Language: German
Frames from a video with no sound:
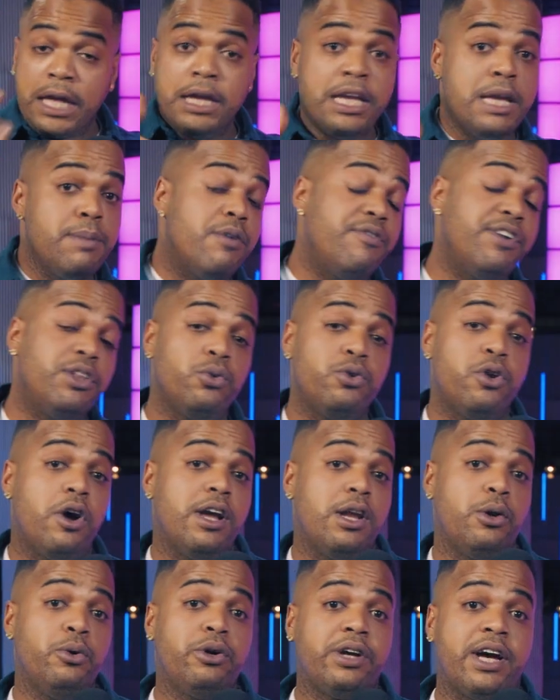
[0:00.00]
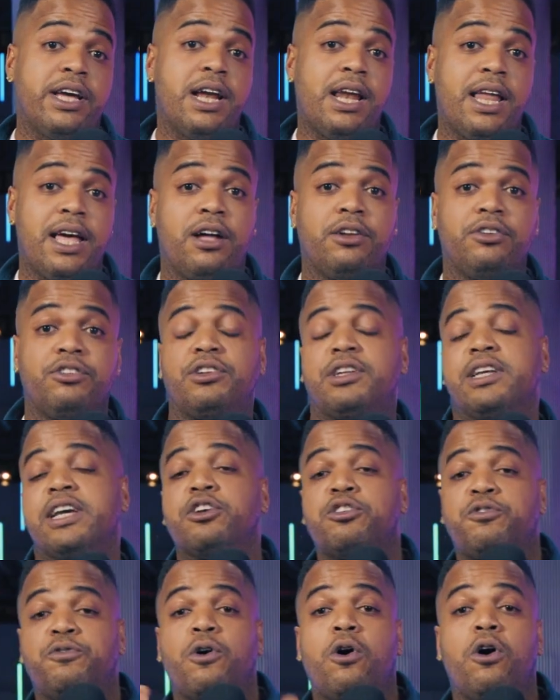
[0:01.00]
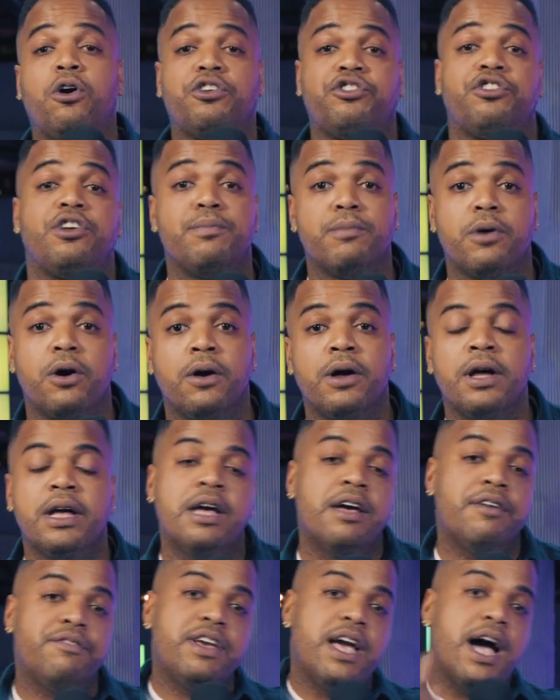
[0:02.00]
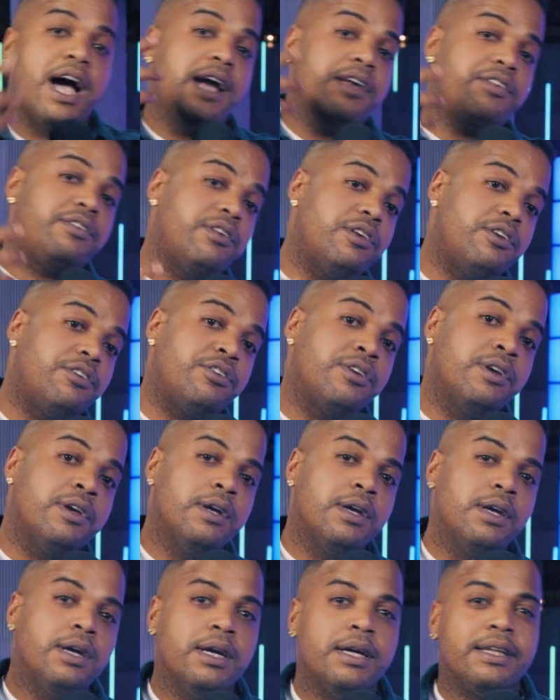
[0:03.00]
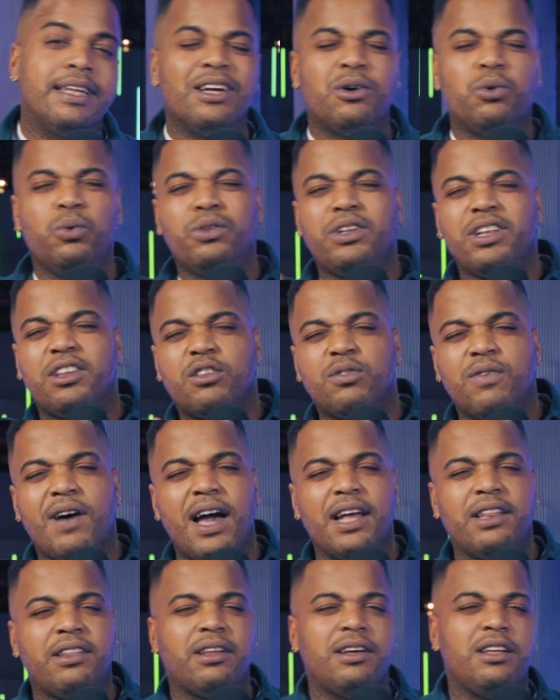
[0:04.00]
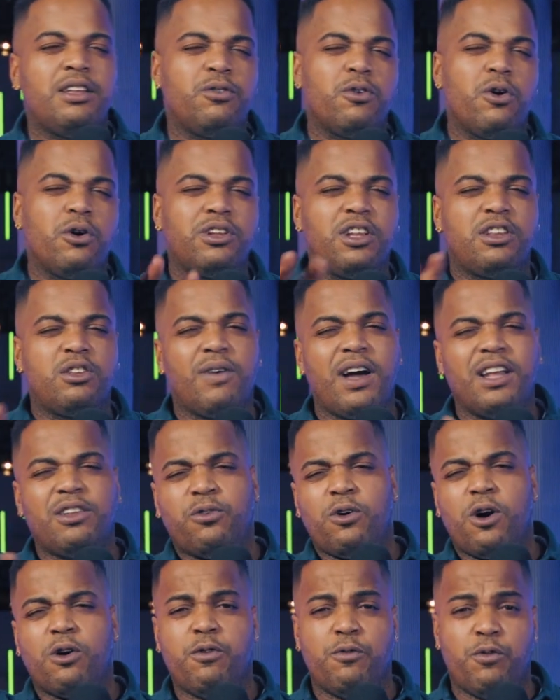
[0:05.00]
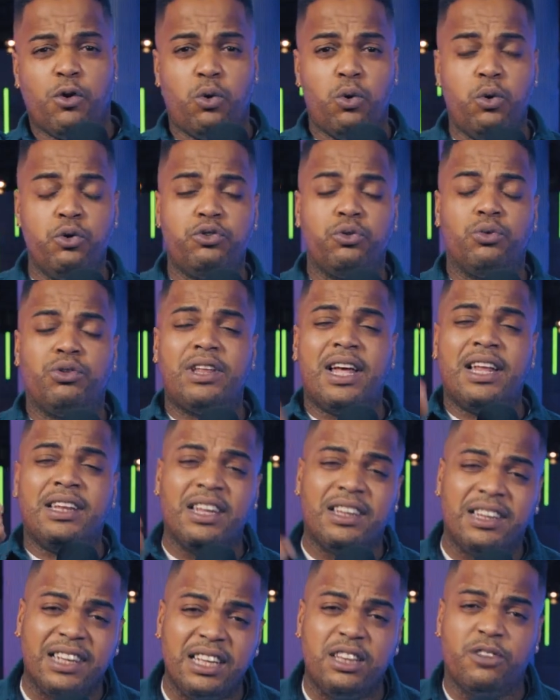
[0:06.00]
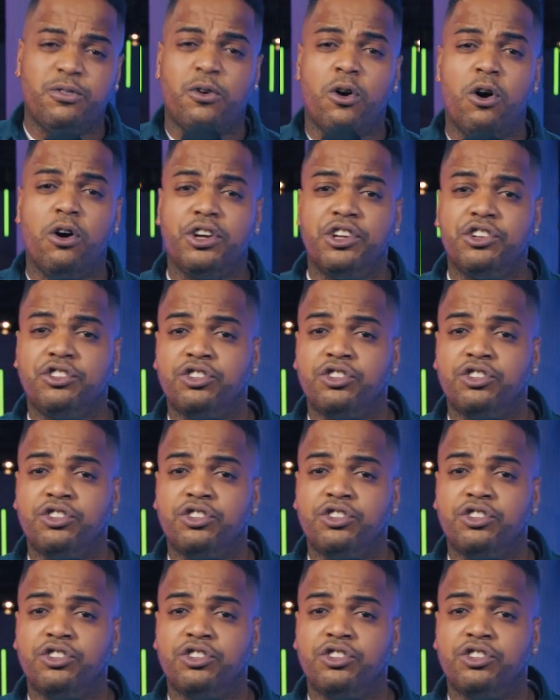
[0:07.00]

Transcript: immer wenn du neue Leute kennenlernst, die erste Frage ist immer, wie heiß ist? Dann kommt die zweite, dritte Frage, die zweite Frage, von wo kommst du? Und dann die dritte Frage